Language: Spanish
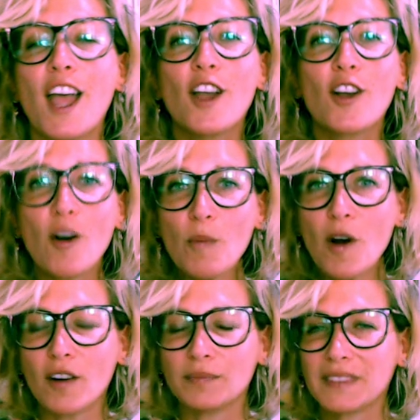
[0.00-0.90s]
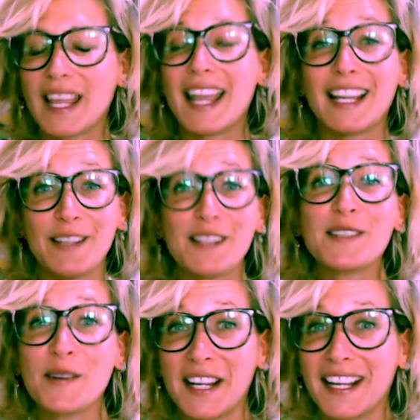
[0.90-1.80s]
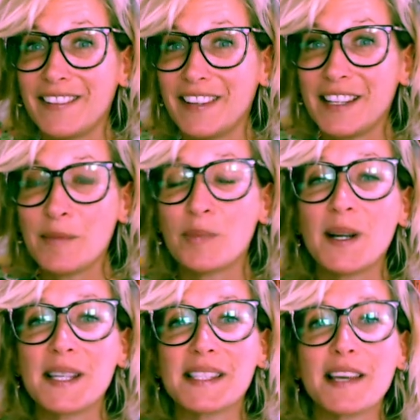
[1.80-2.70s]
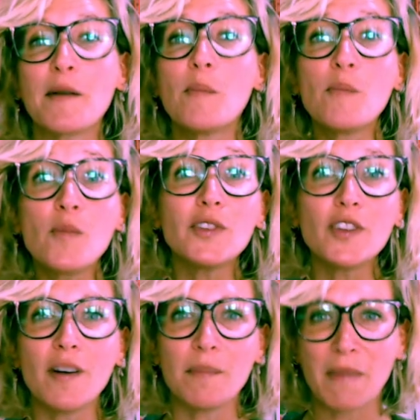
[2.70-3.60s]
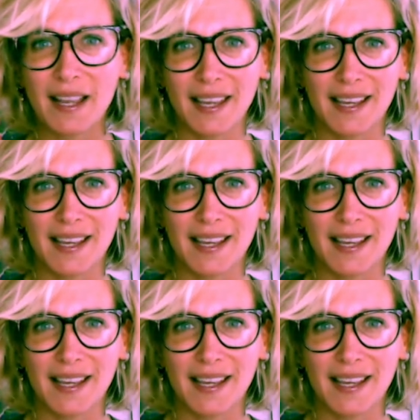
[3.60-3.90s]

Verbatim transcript: ¿Cómo? Escribir sobre escribir puede ser mucho más que